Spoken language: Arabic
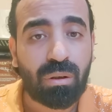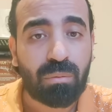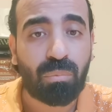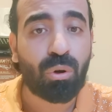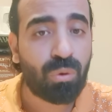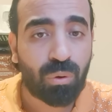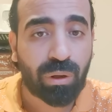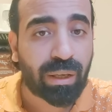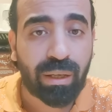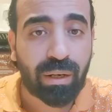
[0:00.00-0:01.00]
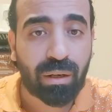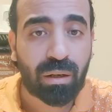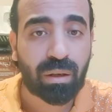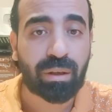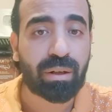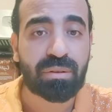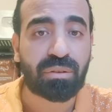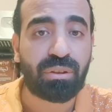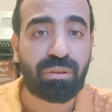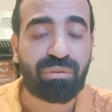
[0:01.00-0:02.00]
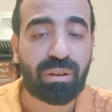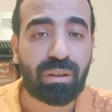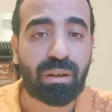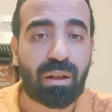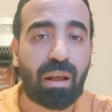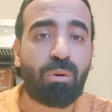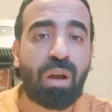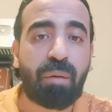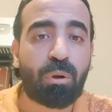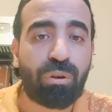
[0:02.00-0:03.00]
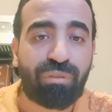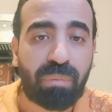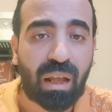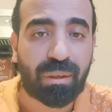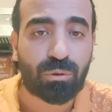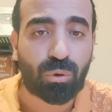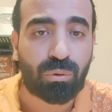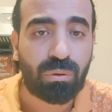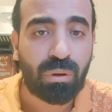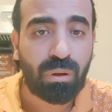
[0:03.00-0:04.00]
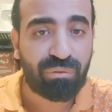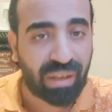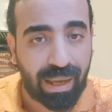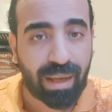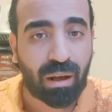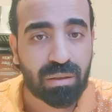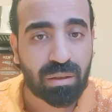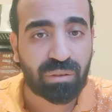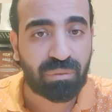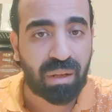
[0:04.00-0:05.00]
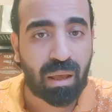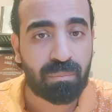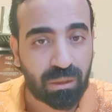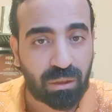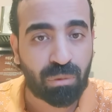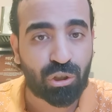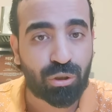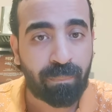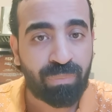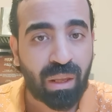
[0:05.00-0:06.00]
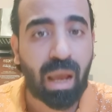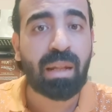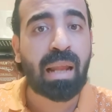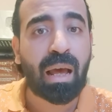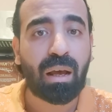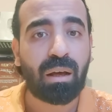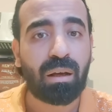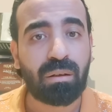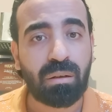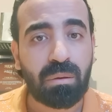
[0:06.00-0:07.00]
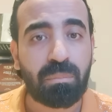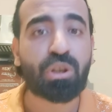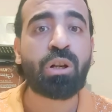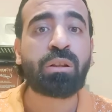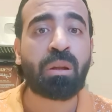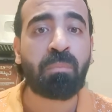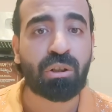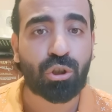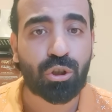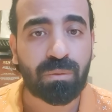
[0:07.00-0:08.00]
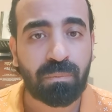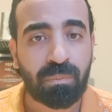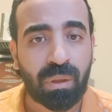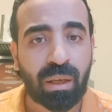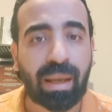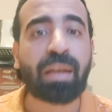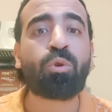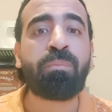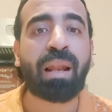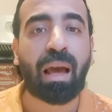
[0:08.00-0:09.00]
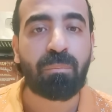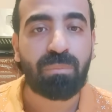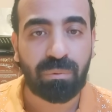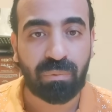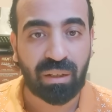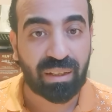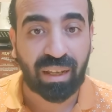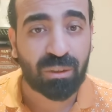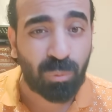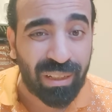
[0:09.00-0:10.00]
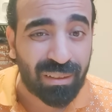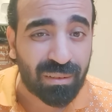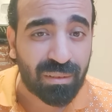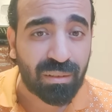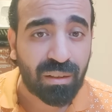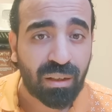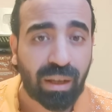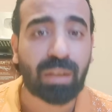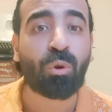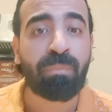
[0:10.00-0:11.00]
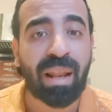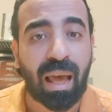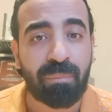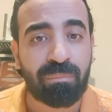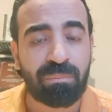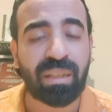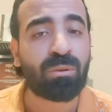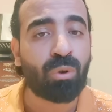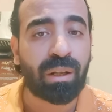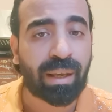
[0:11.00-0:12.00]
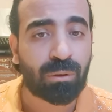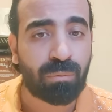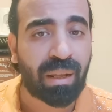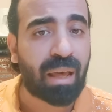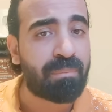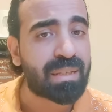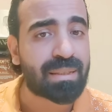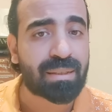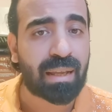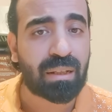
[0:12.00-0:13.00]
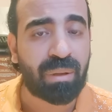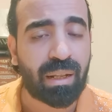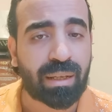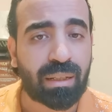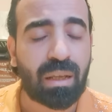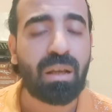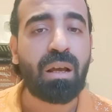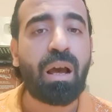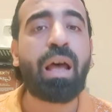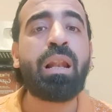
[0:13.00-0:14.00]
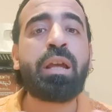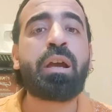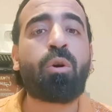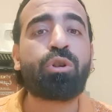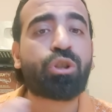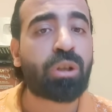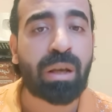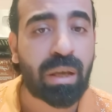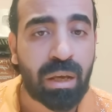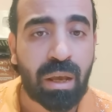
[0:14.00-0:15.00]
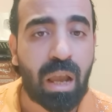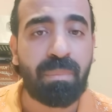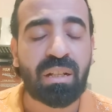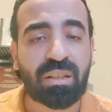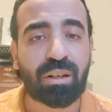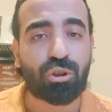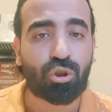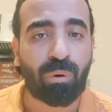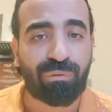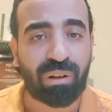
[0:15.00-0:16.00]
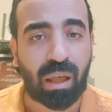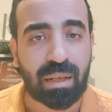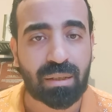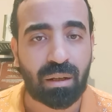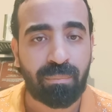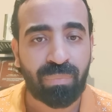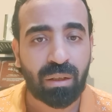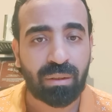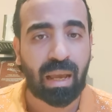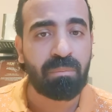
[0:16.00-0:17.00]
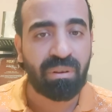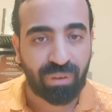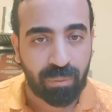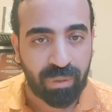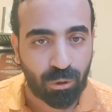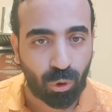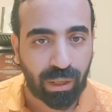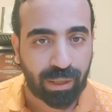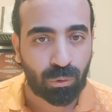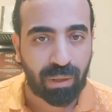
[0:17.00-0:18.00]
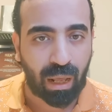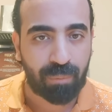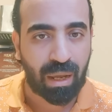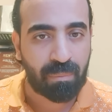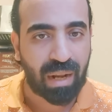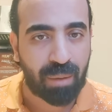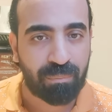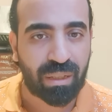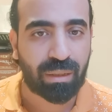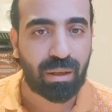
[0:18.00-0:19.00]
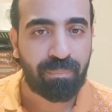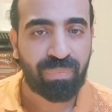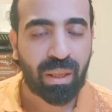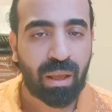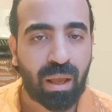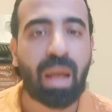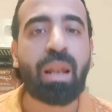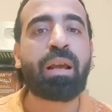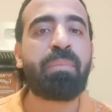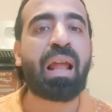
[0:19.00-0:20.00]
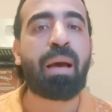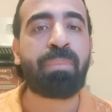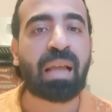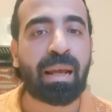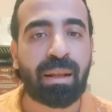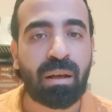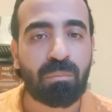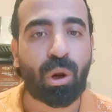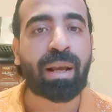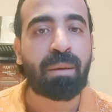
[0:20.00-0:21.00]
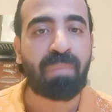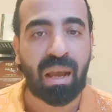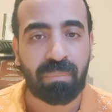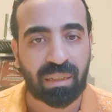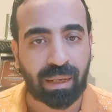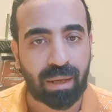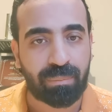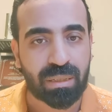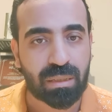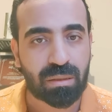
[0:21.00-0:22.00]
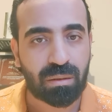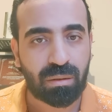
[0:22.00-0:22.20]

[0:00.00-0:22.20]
بقول له خير خير يا صديقي في ايه الاهلاويه عملوا ايه في الملعب عندكم في حاجه حصلت في الملعب ليله الماتش قال لي لا مش ليله الماتش خدوا الملعب خدوا مين خدوا الملعب مين دول اللي خدوا الملعب بس استهدى بالله كده قال لي خش اه، اه، اعمل سيرش شوف إيه اللي حصل يا عم في مين دول اللي خدوا الملعب يا عم ملعب مين ده قال لك الملعب بتاعنا مركب محمد الخامس